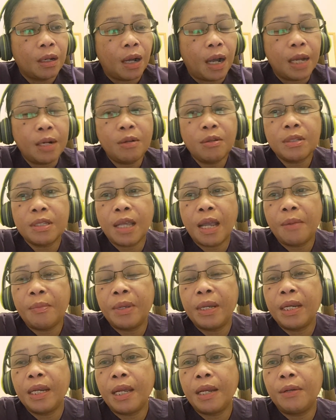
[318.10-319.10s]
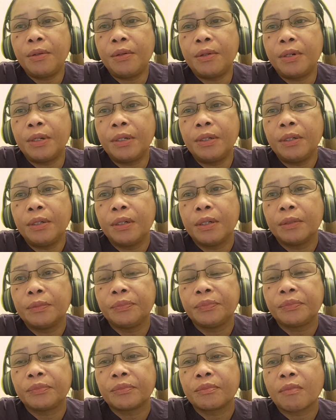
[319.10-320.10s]
Anong sabi niya doon?
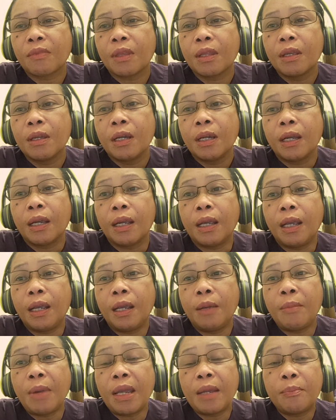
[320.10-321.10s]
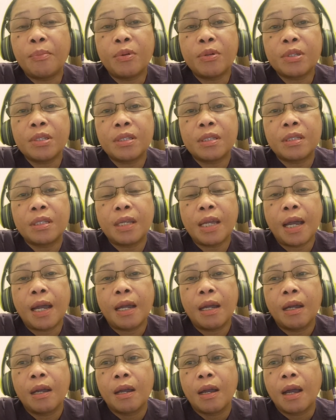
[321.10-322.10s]
Eh, may post
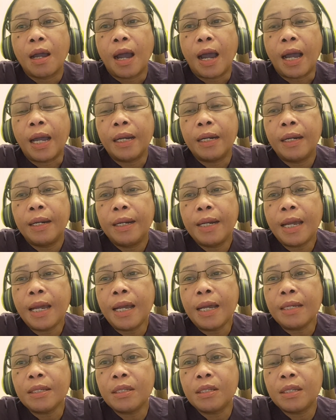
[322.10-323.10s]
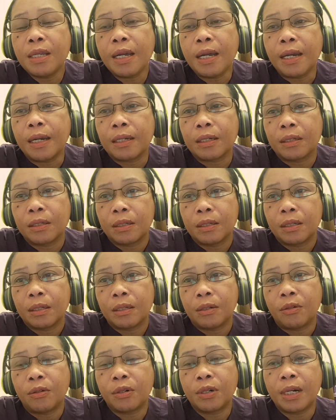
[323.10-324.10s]
siya. Handa siyang,
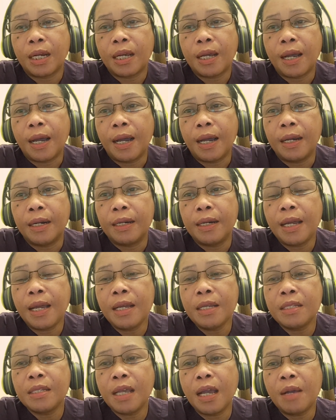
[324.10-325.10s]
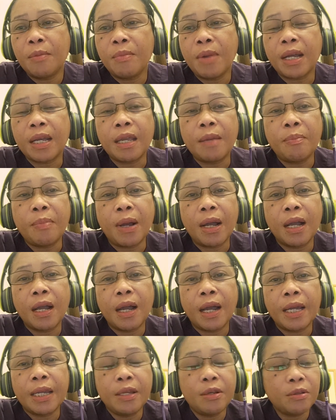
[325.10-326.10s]
or nakahanda siyang
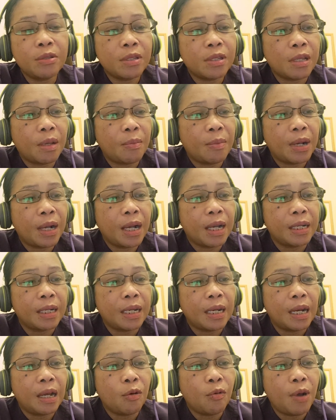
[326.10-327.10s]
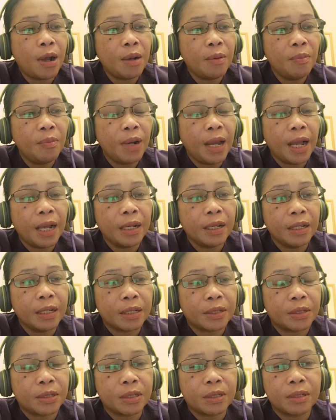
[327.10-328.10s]
makipag-ayos sa mga dilawang
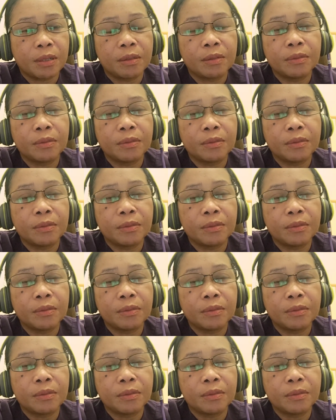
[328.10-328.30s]
vloggers.